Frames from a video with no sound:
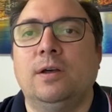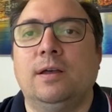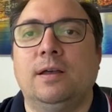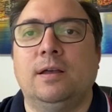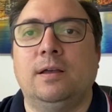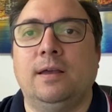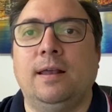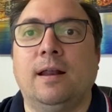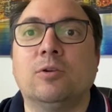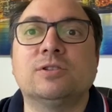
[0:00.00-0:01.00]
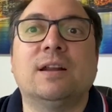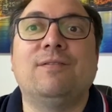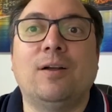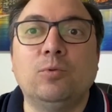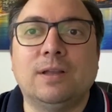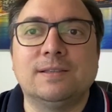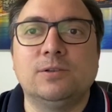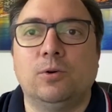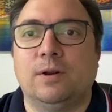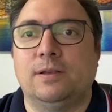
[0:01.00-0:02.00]
eh, e la nostra
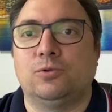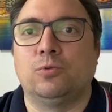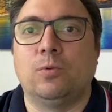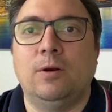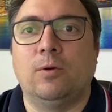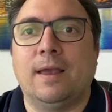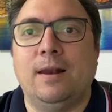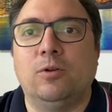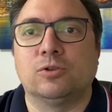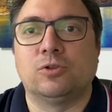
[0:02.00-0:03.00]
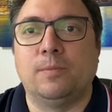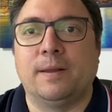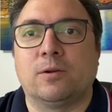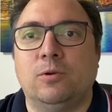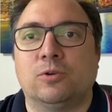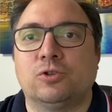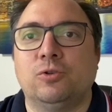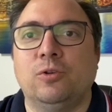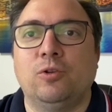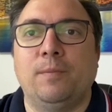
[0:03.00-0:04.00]
valutazione su quello che è il nostro percorso.
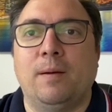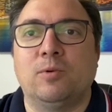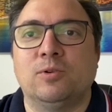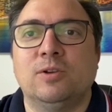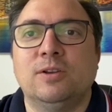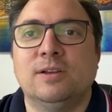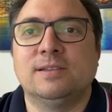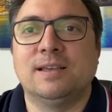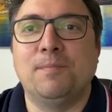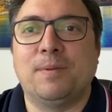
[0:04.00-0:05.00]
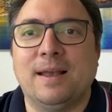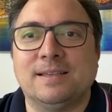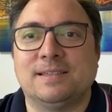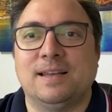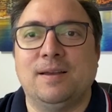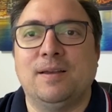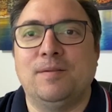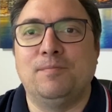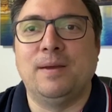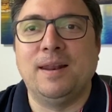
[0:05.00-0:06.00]
Noi dobbiamo sempre
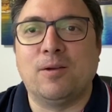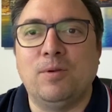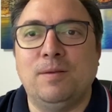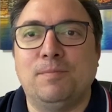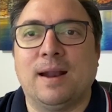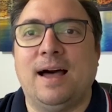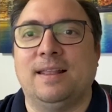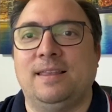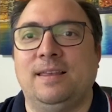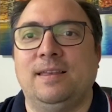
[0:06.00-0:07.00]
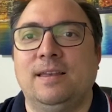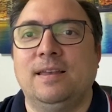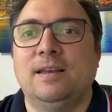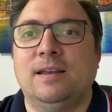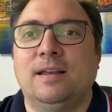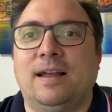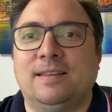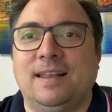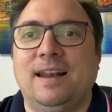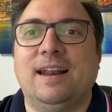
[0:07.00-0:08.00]
essere ben equilibrati,
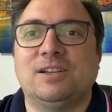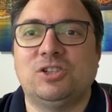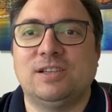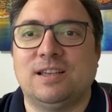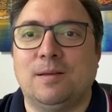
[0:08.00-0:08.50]
tenere accesa la